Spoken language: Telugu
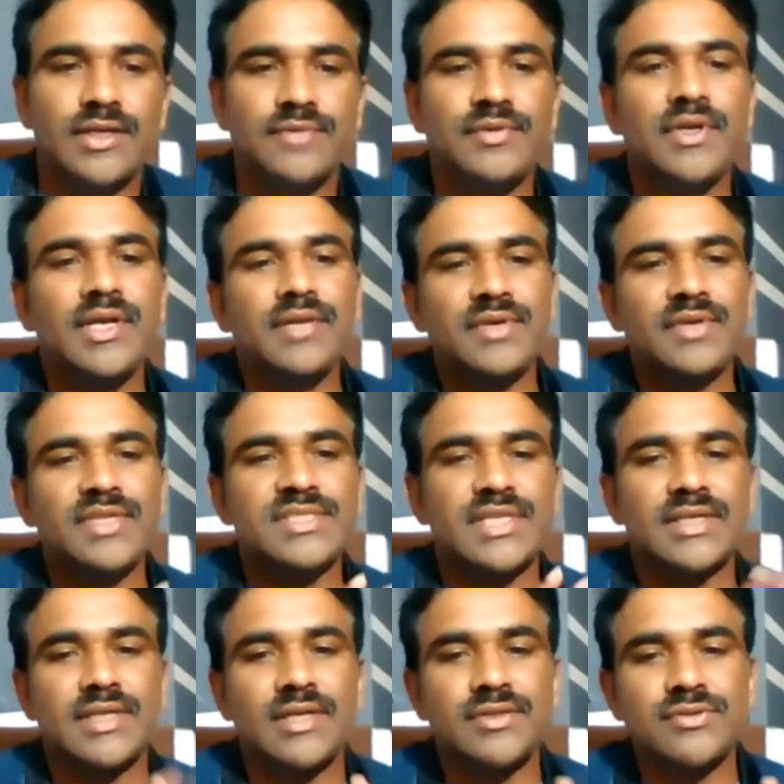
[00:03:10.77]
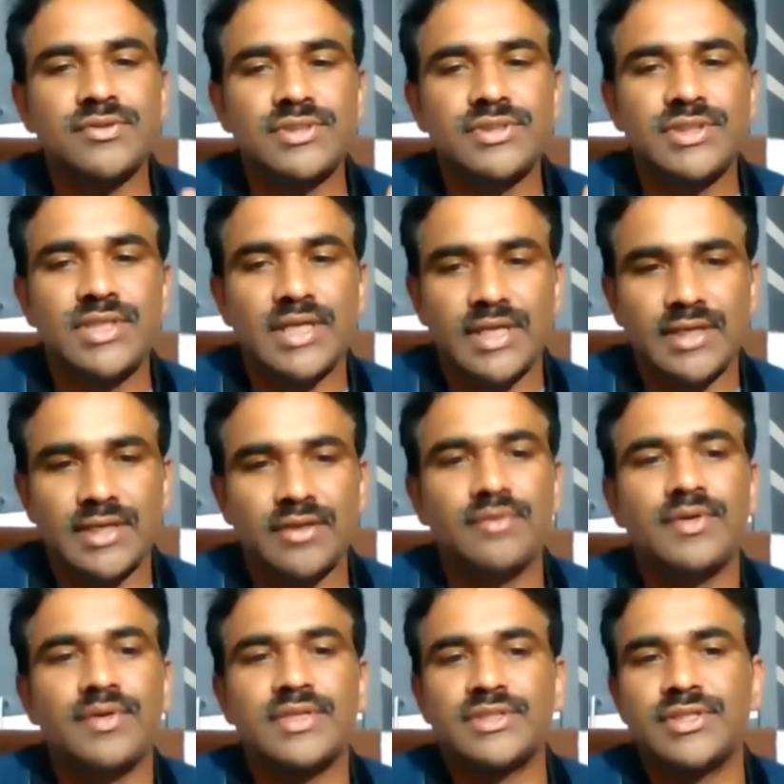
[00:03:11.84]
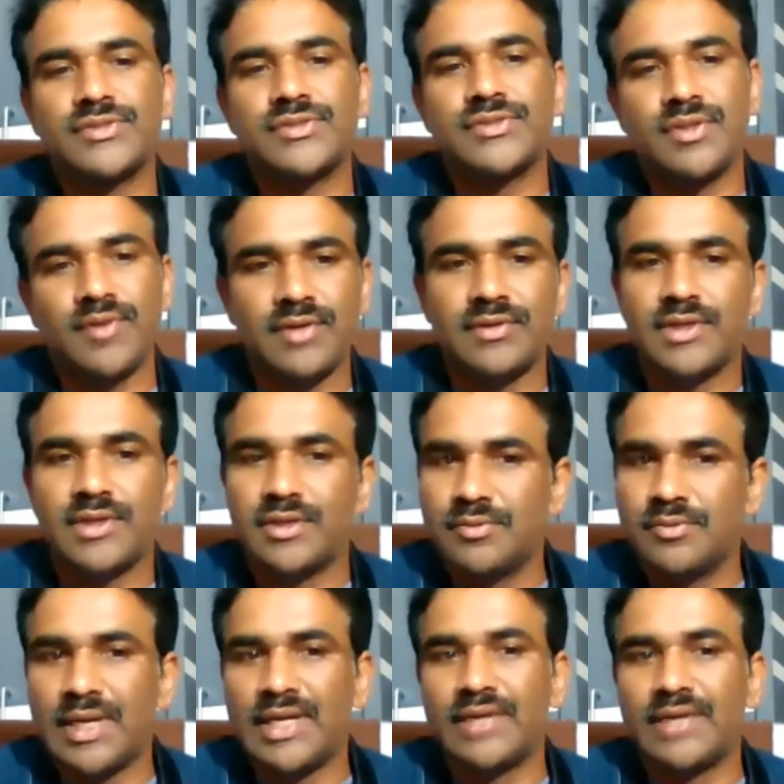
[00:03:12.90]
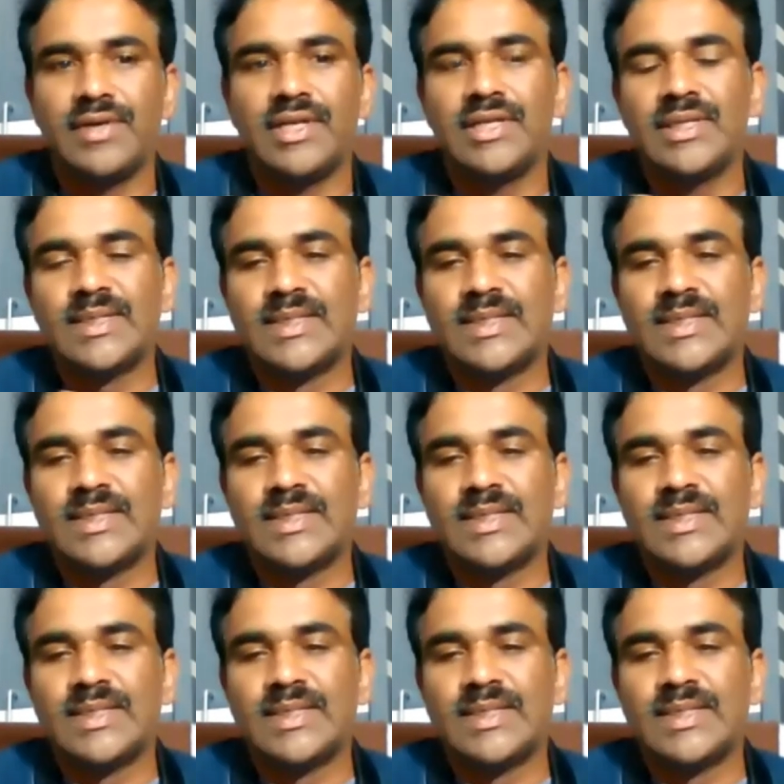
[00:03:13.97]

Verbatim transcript: డిఫరెంట్ డిఫరెంట్ సెక్టార్స్ నుంచి ఎక్కడెక్కడ వర్క్ చేస్తున్న వాళ్ళు ఉంటారు బయటికి వెళ్ళి